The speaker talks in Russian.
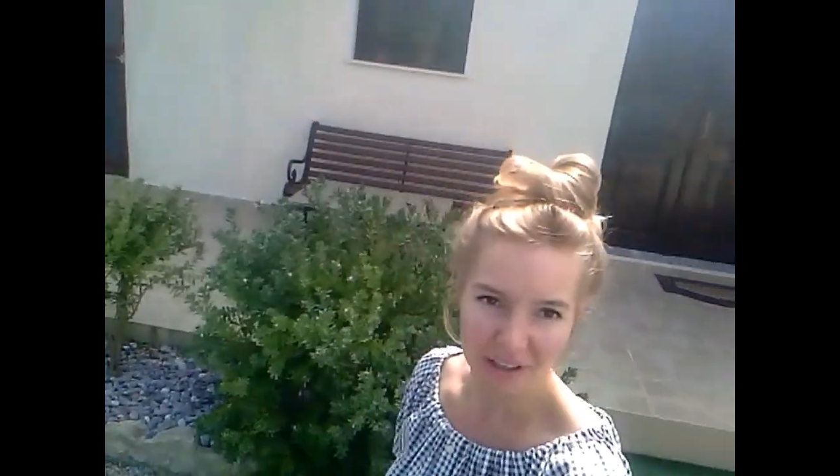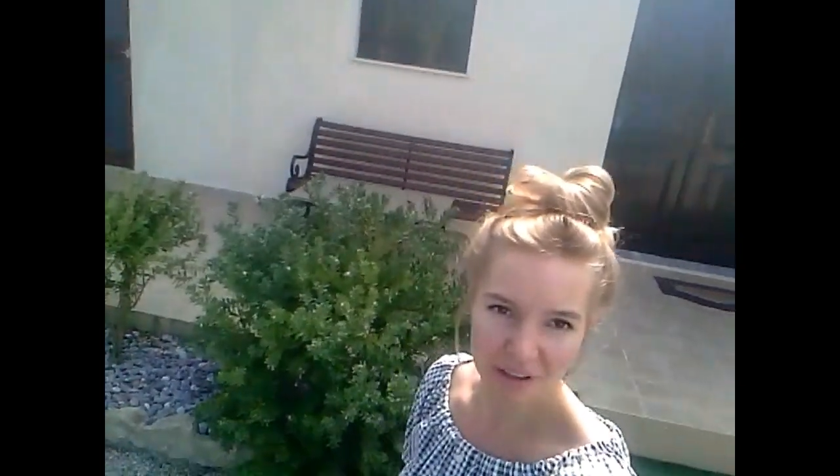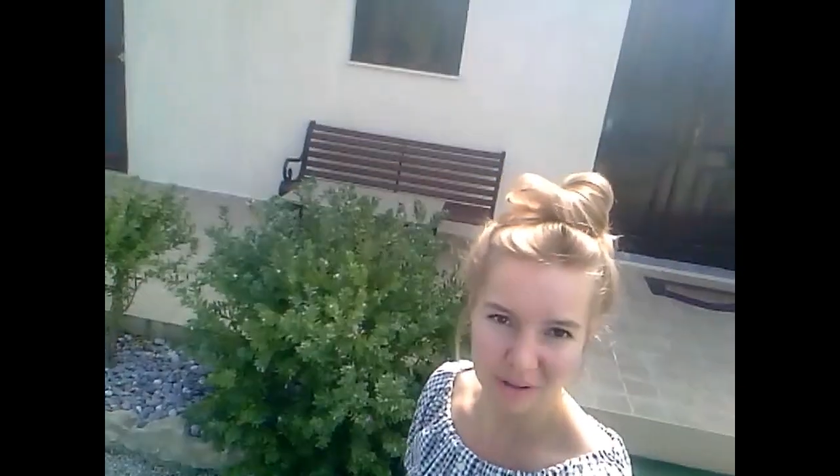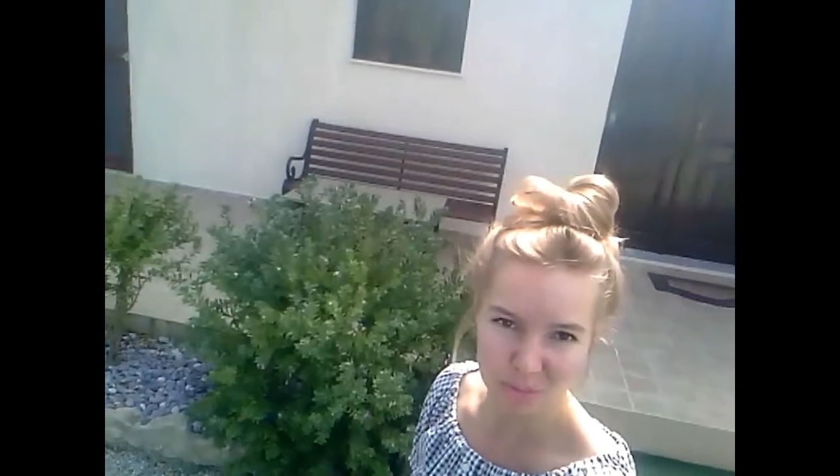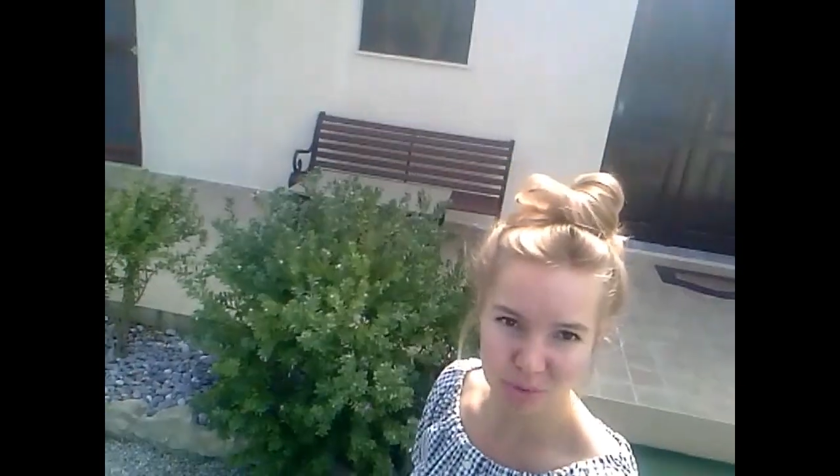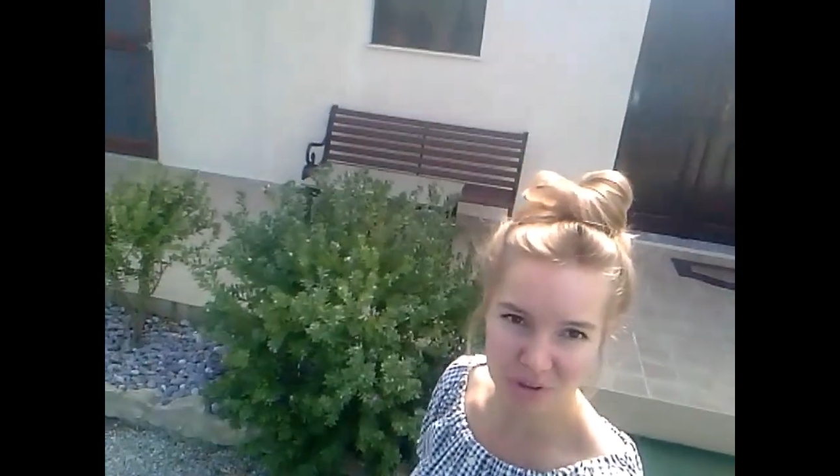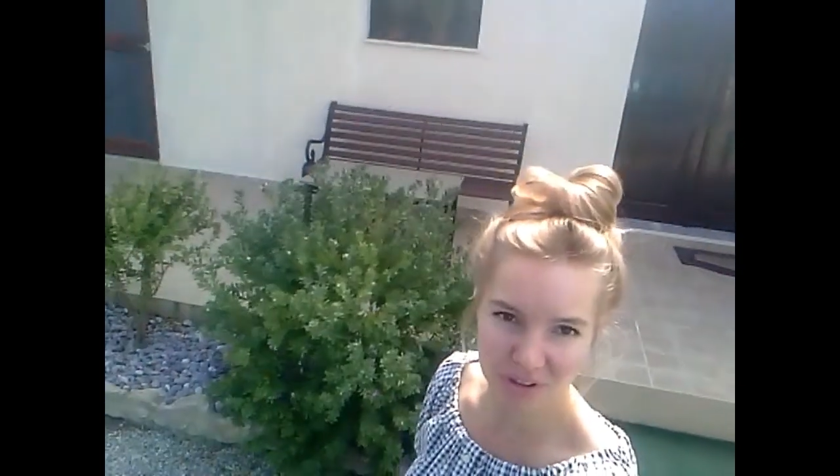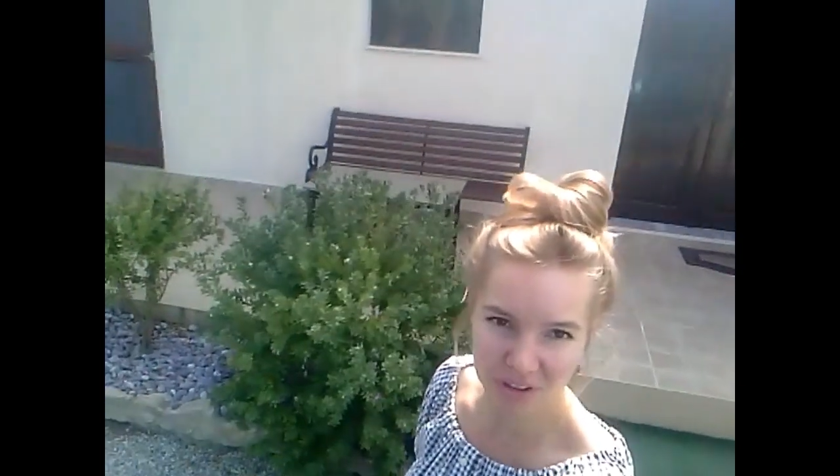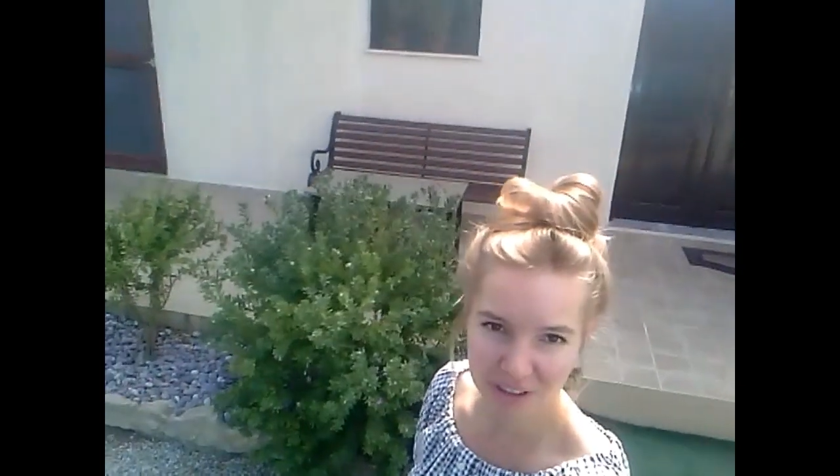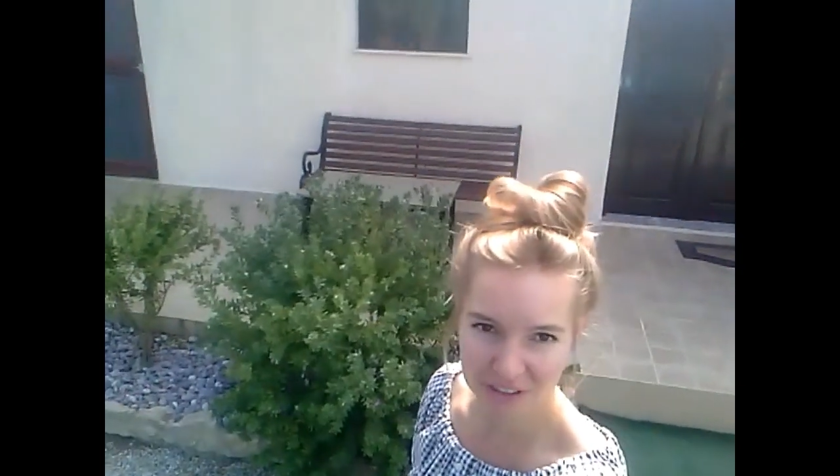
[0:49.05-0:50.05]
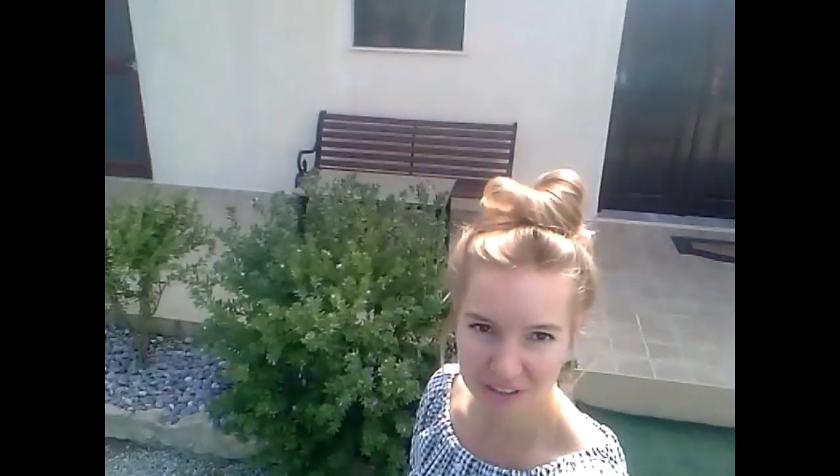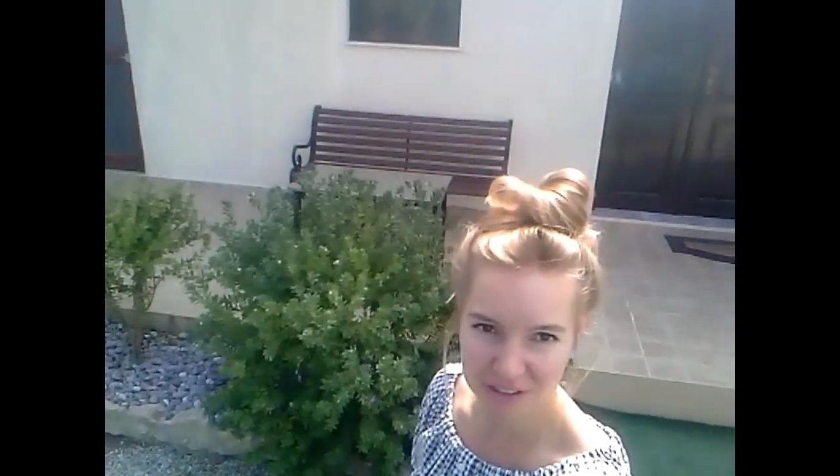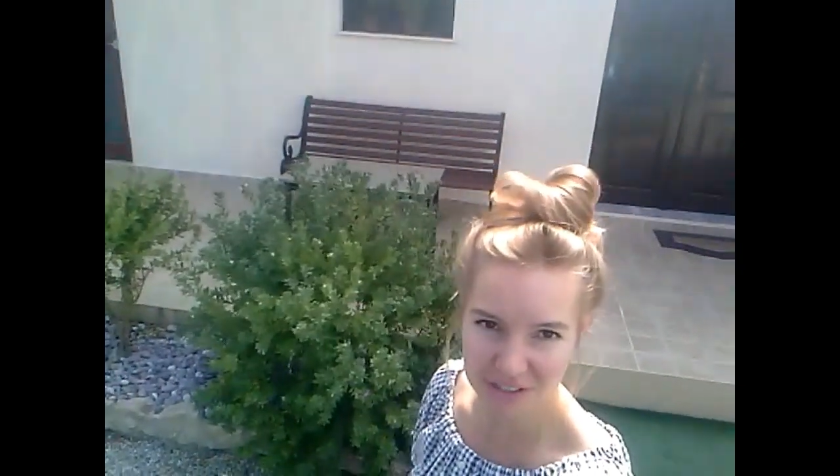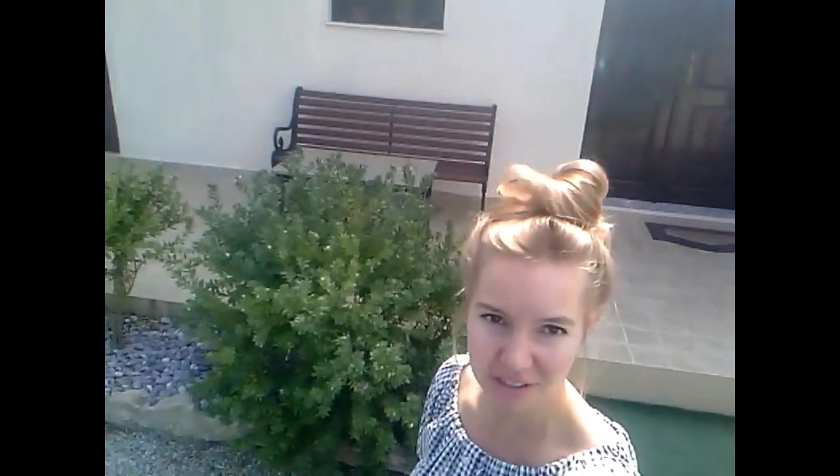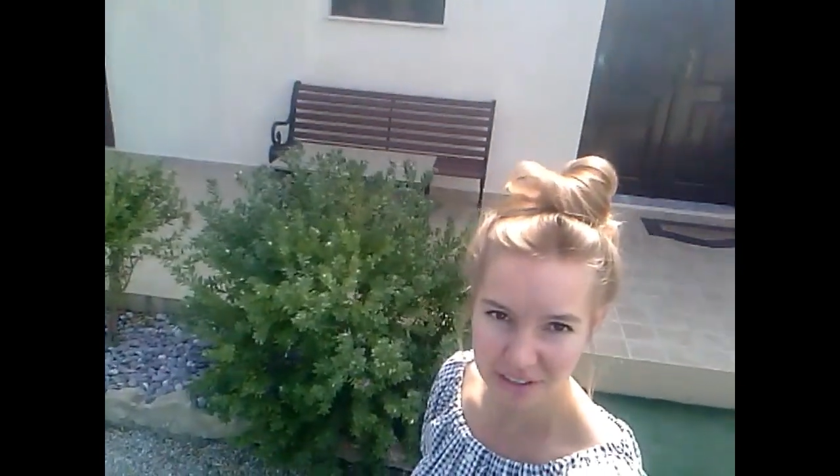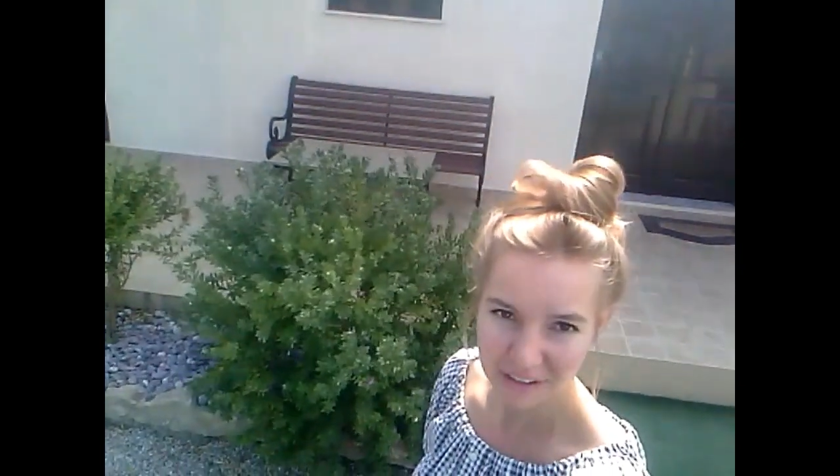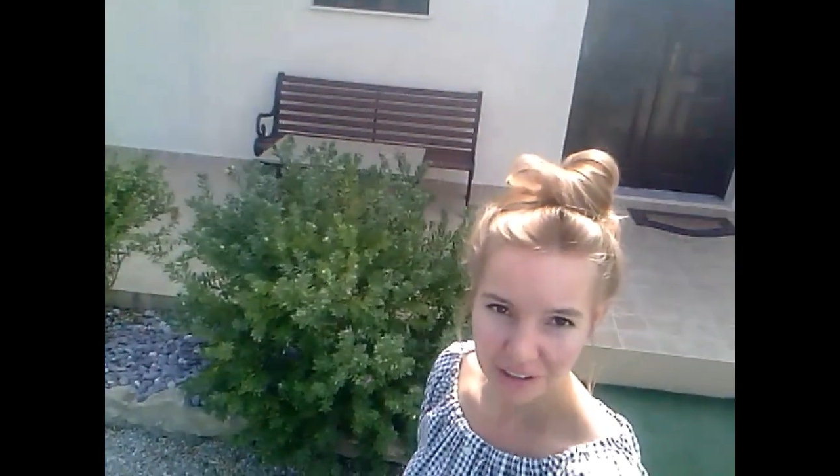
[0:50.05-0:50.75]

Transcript: э, будет находиться,